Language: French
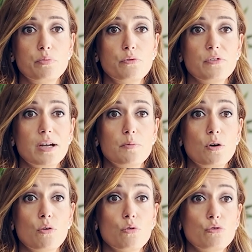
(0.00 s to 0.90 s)
plus
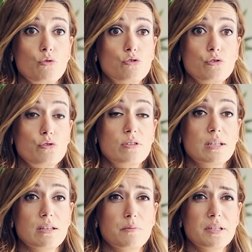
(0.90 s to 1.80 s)
vraiment autre chose que
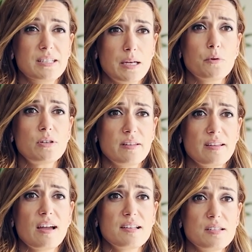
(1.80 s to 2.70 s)
des médicaments qui
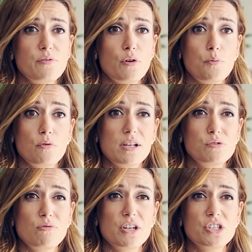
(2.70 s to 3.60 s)
étaient assez forts pour la
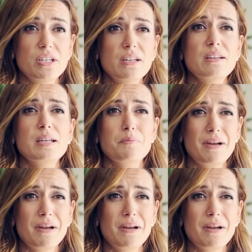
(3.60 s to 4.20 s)
soulager.